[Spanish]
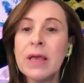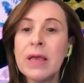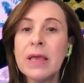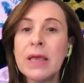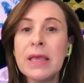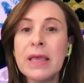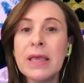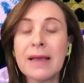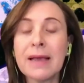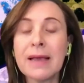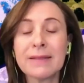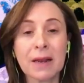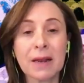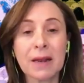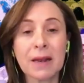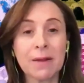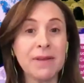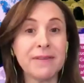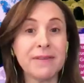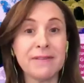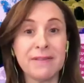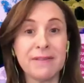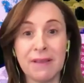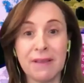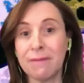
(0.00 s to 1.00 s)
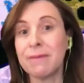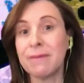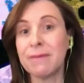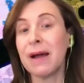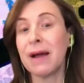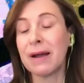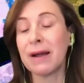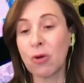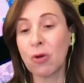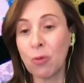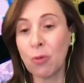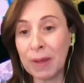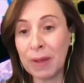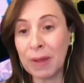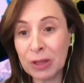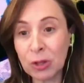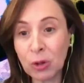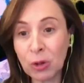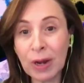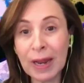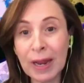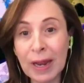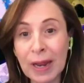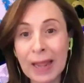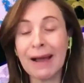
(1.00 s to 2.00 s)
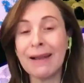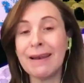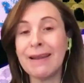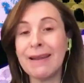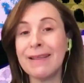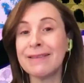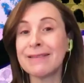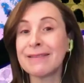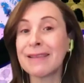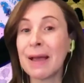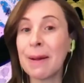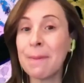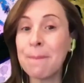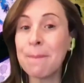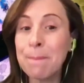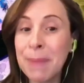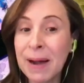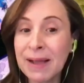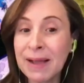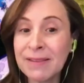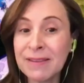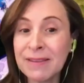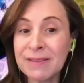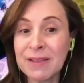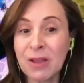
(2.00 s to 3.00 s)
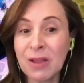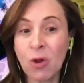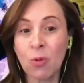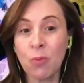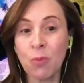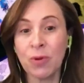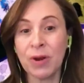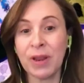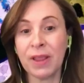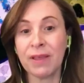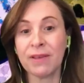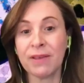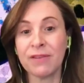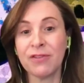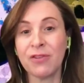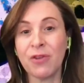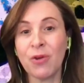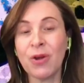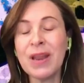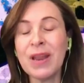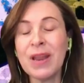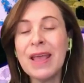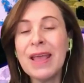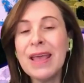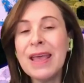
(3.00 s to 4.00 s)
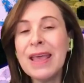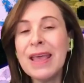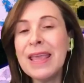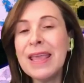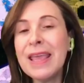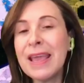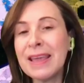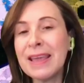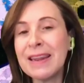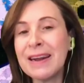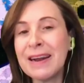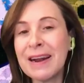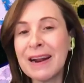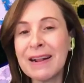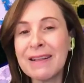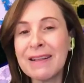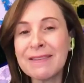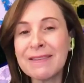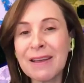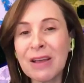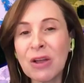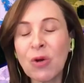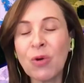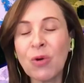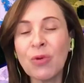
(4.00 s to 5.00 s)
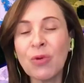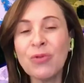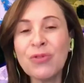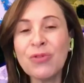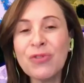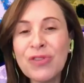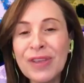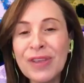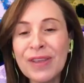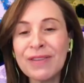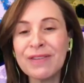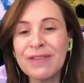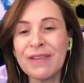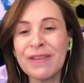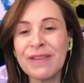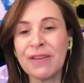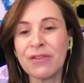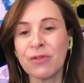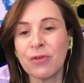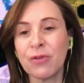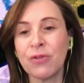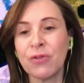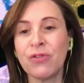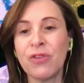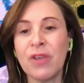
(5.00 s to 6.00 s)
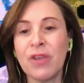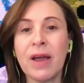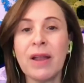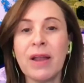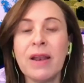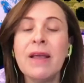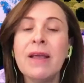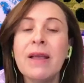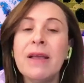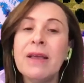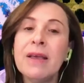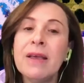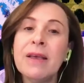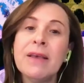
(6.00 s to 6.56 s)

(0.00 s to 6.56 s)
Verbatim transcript: y a través de argumentos legales, campañas de comunicación y generar esa conciencia social,